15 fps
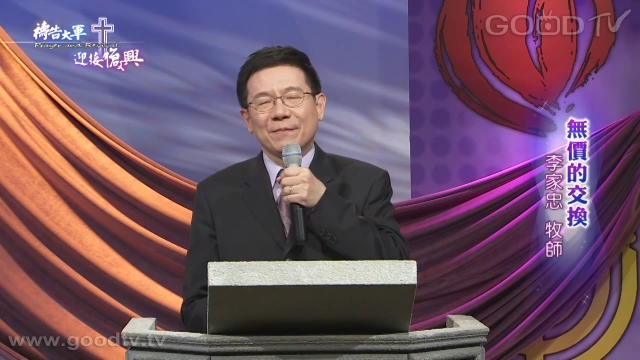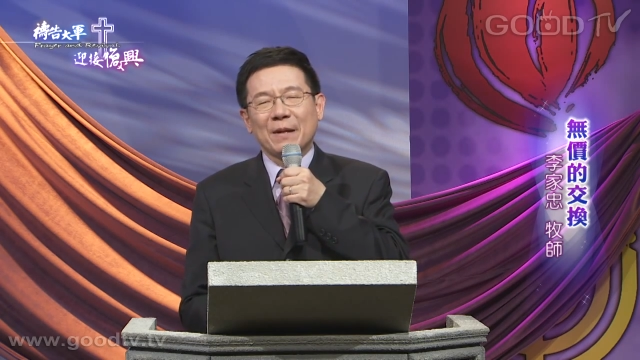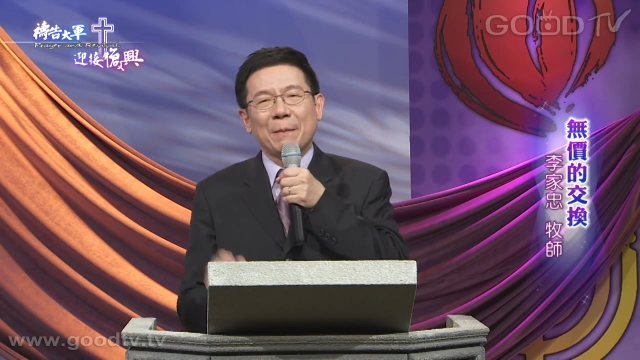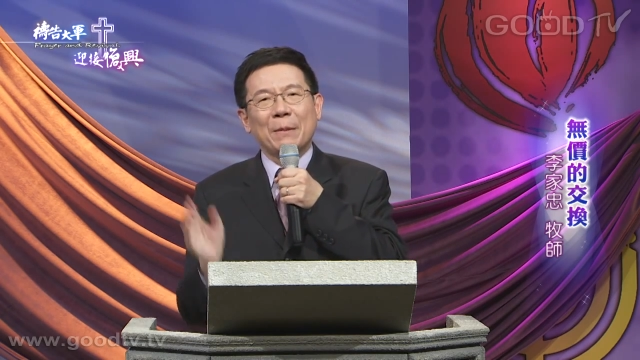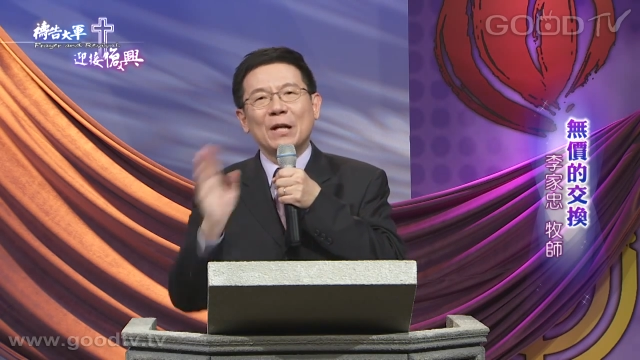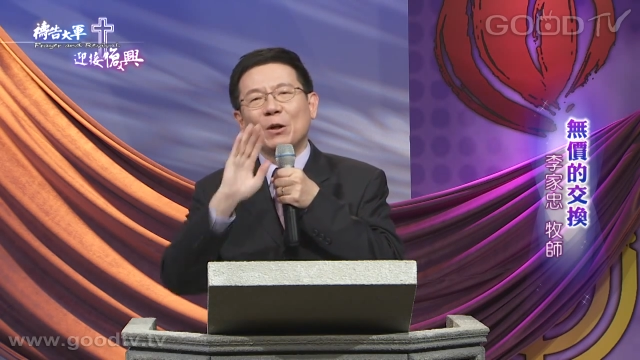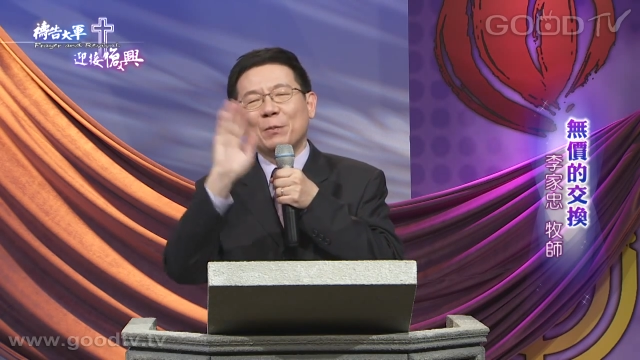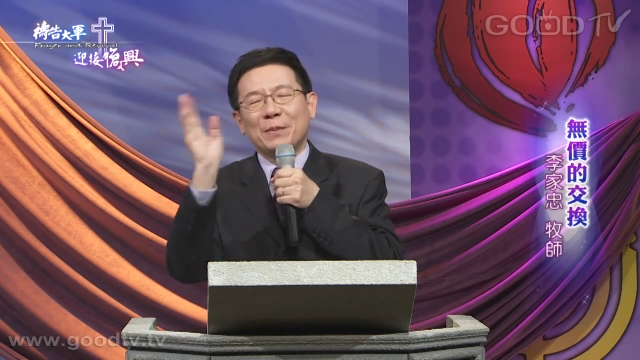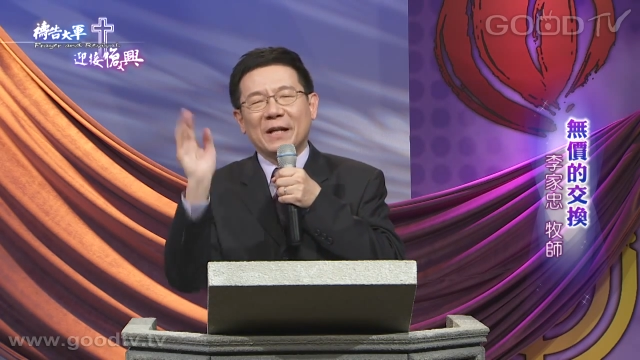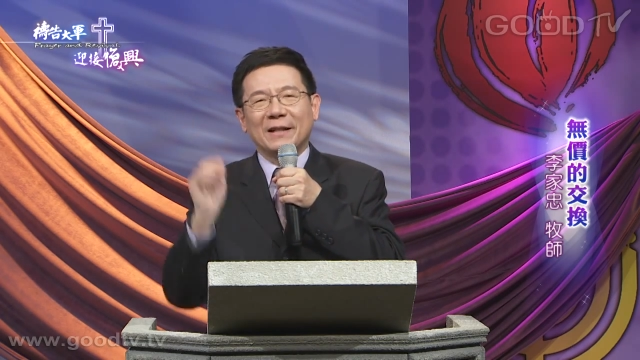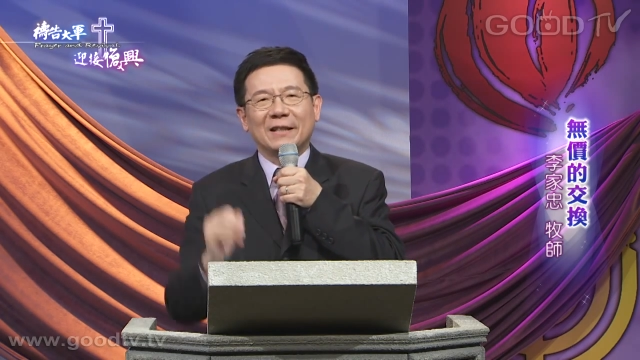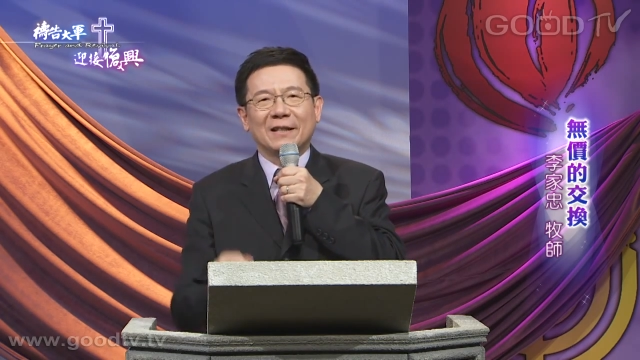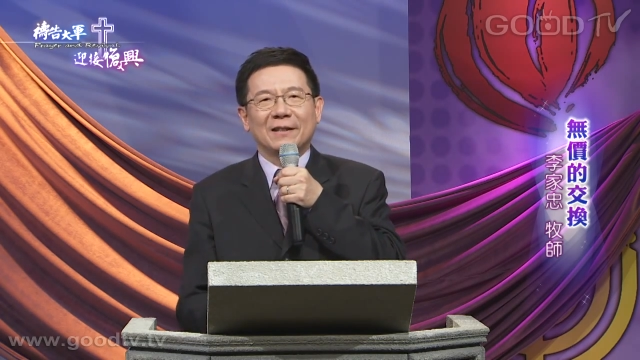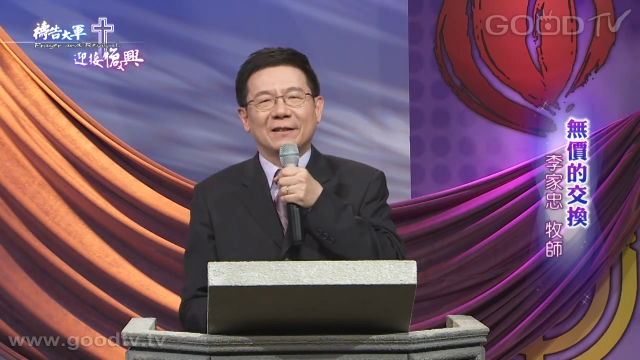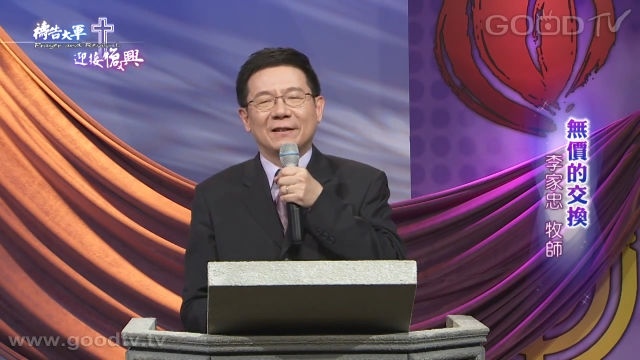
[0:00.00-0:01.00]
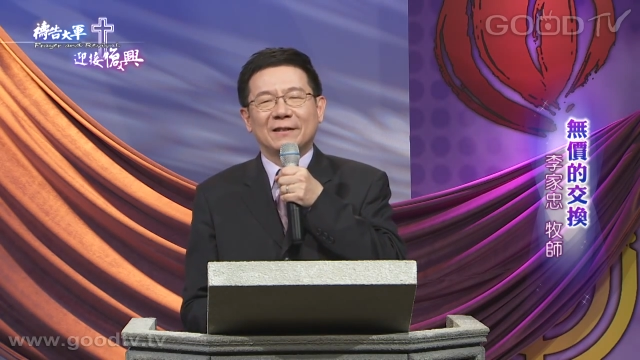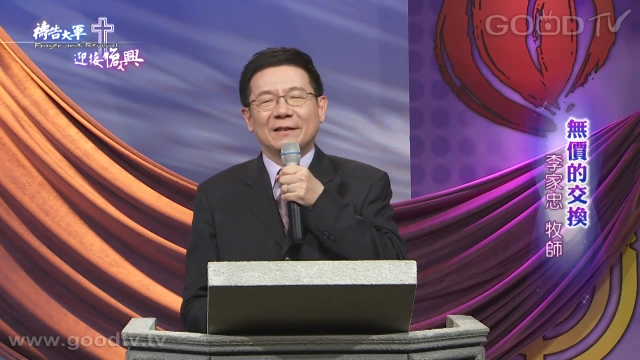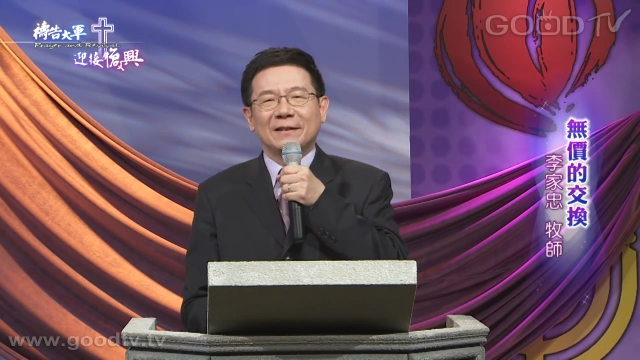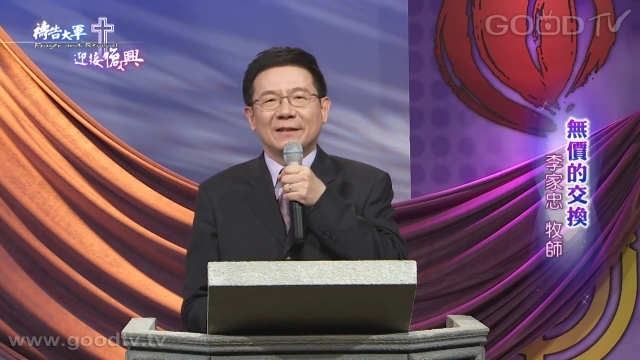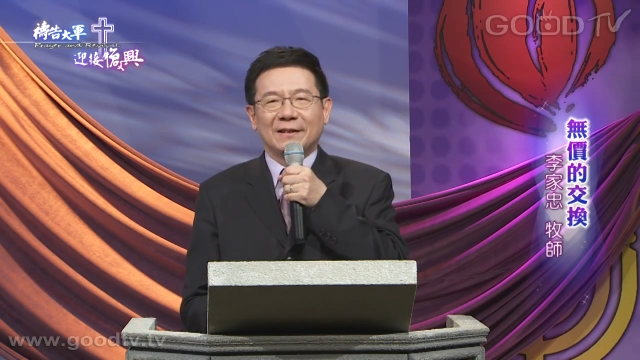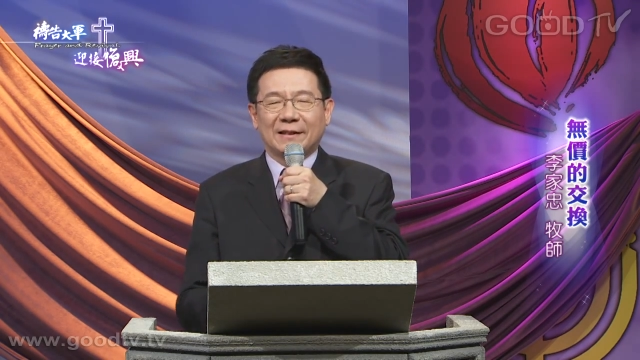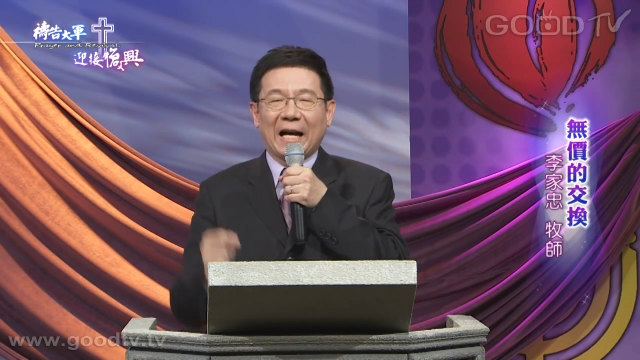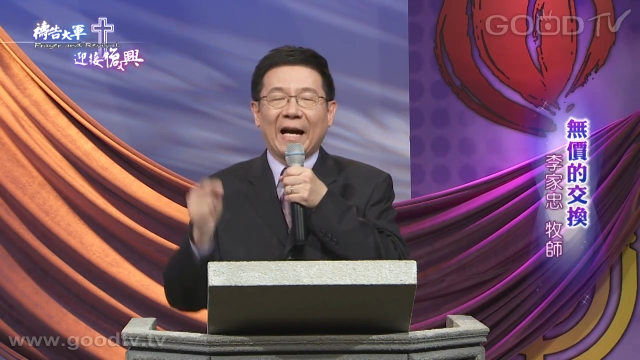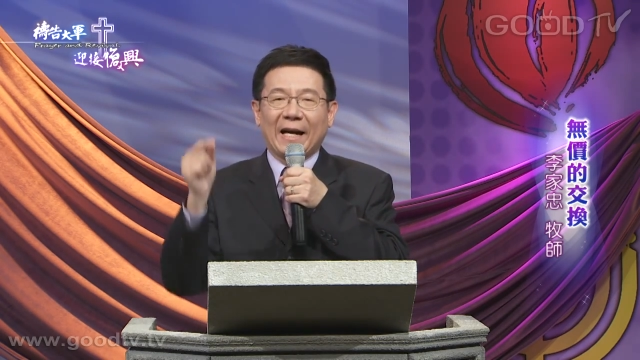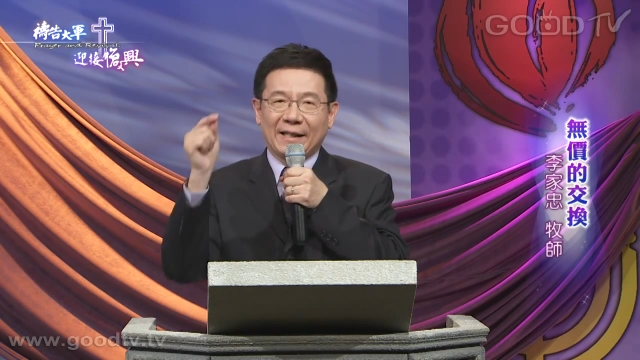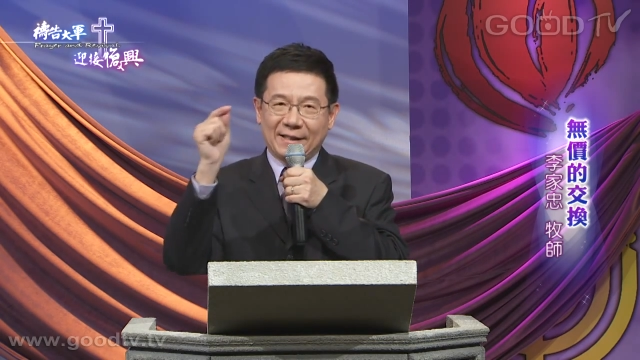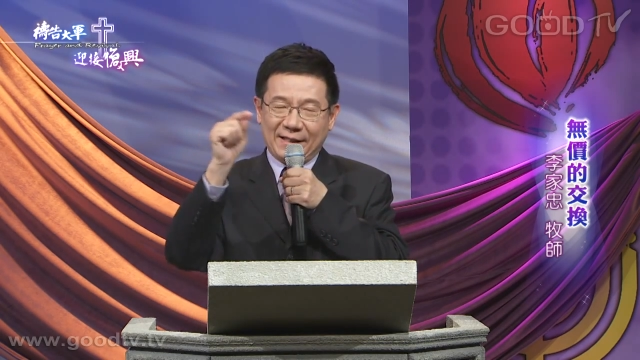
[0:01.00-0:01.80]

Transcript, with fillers: 没有别的，在